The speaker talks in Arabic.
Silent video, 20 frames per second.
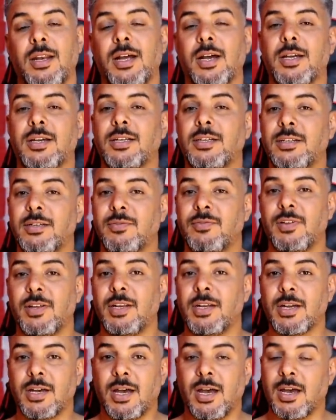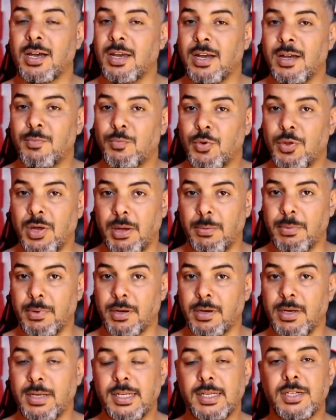لكن فريق حقيقة مثابر
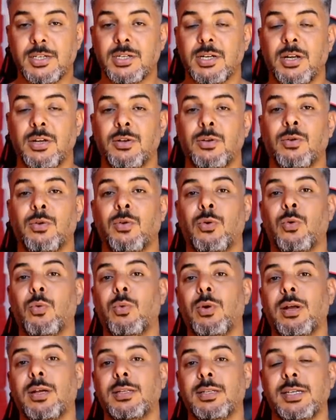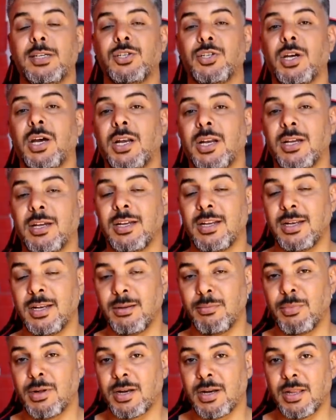ليش؟ لأنه هو يشارك
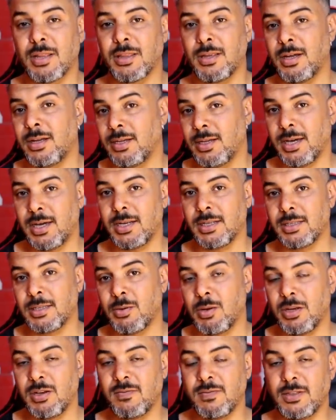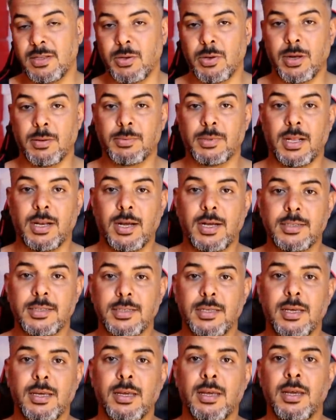للمرة الثانية على التوالي في دوري أبطال
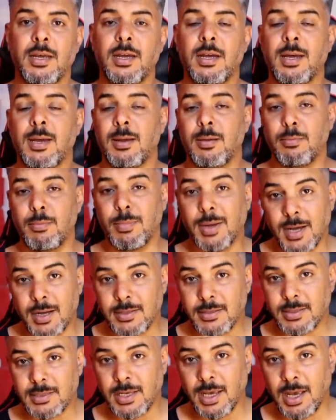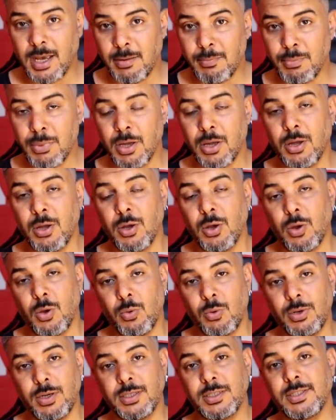آسيا ما انسحب
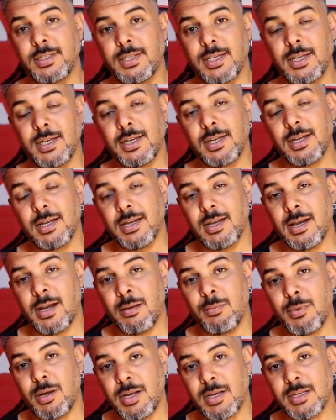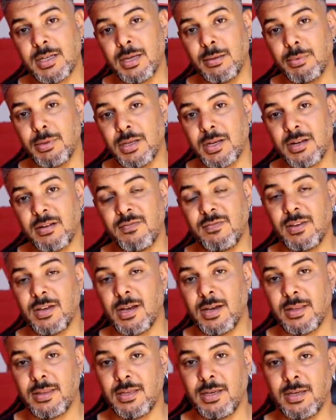وعنده آمال كبيرة في
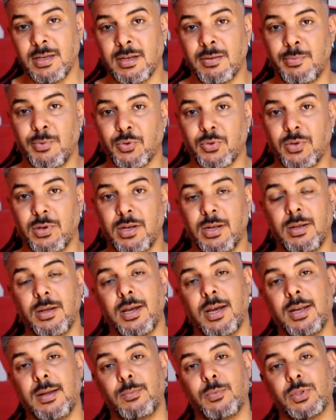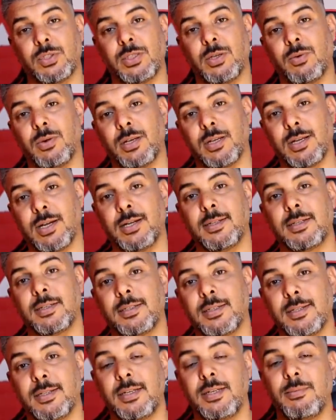هذه البطولة على مستوى الكادر
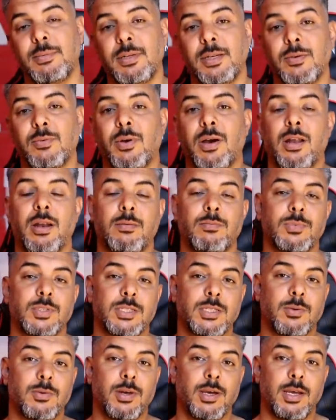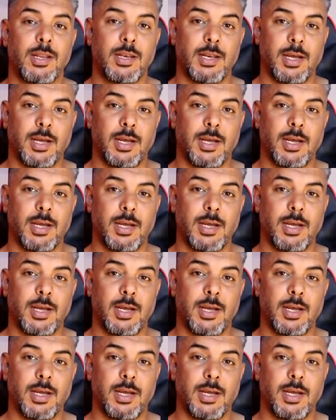التدريبي وعلى مستوى